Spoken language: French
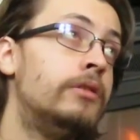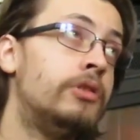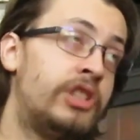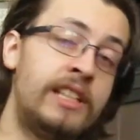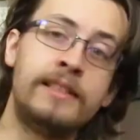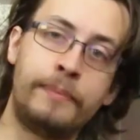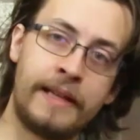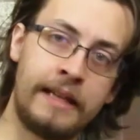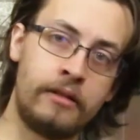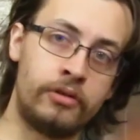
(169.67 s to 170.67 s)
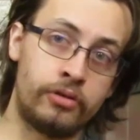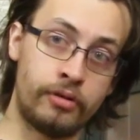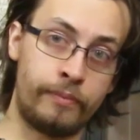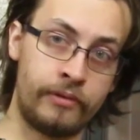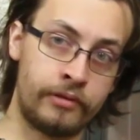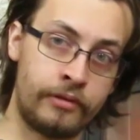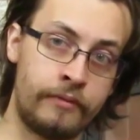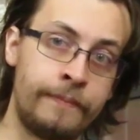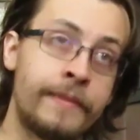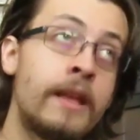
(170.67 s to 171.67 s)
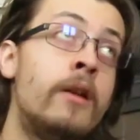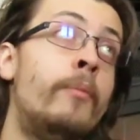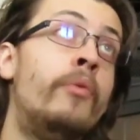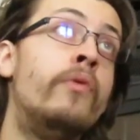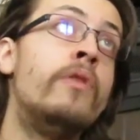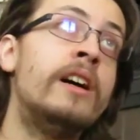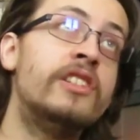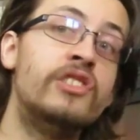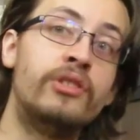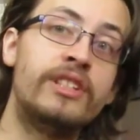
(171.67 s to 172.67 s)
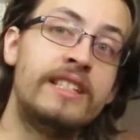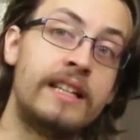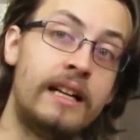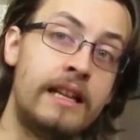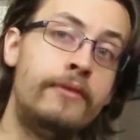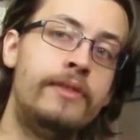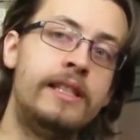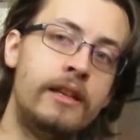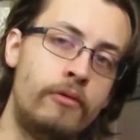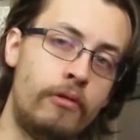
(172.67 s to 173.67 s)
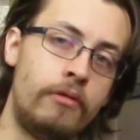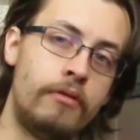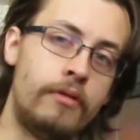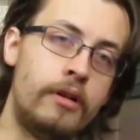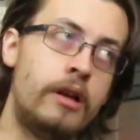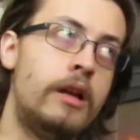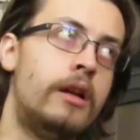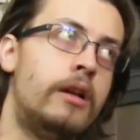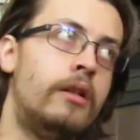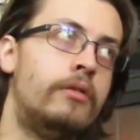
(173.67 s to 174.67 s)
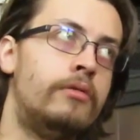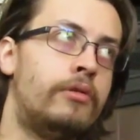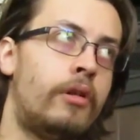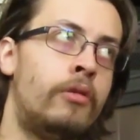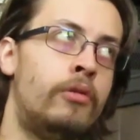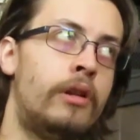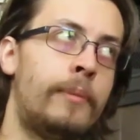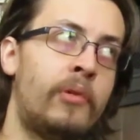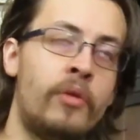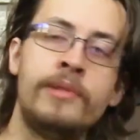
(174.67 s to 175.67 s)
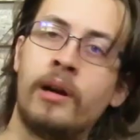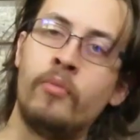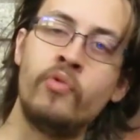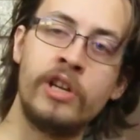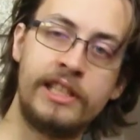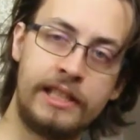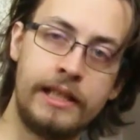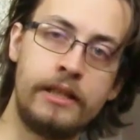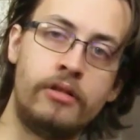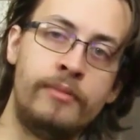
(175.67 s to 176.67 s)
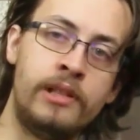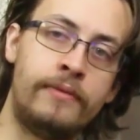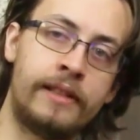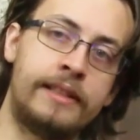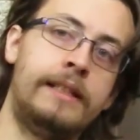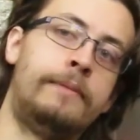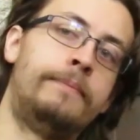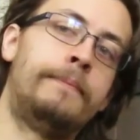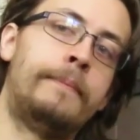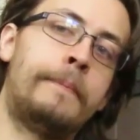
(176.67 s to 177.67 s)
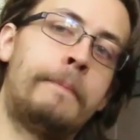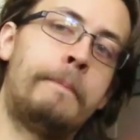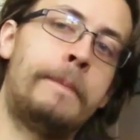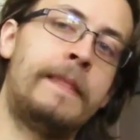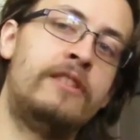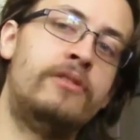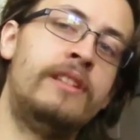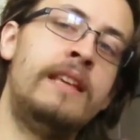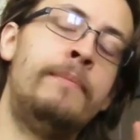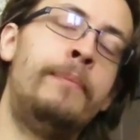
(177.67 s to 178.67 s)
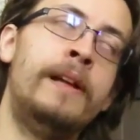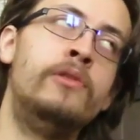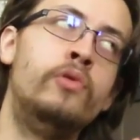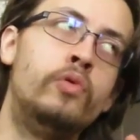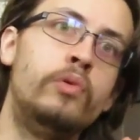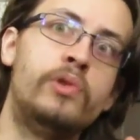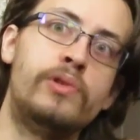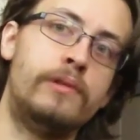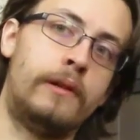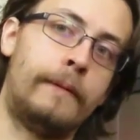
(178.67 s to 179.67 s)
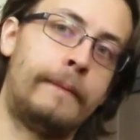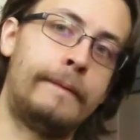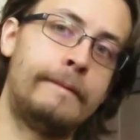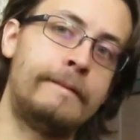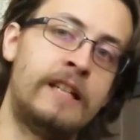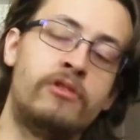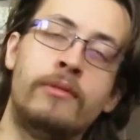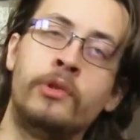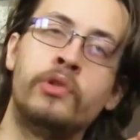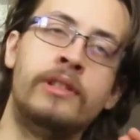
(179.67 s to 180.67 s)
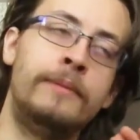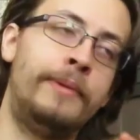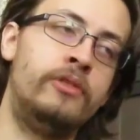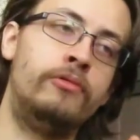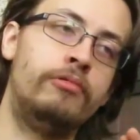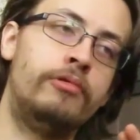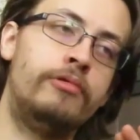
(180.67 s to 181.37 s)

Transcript: J'espère cependant pouvoir sortir la vidéo dans la première moitié 2021. Ce n'est pas du tout sûr. Actuellement, ce n'est pas du tout